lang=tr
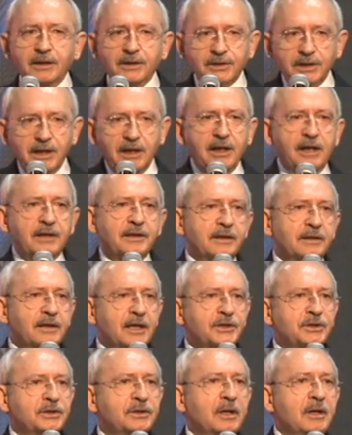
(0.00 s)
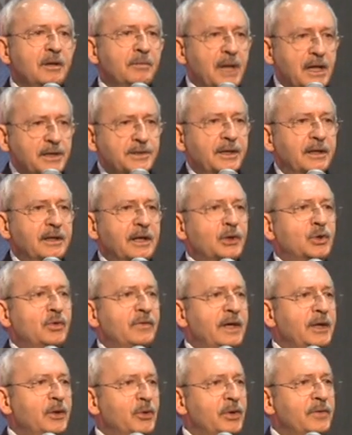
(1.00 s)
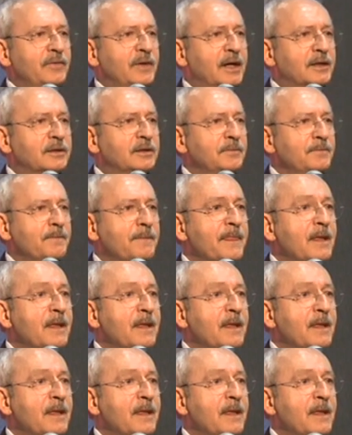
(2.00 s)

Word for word: Gel arkadaş ben sana güven oyu verdim.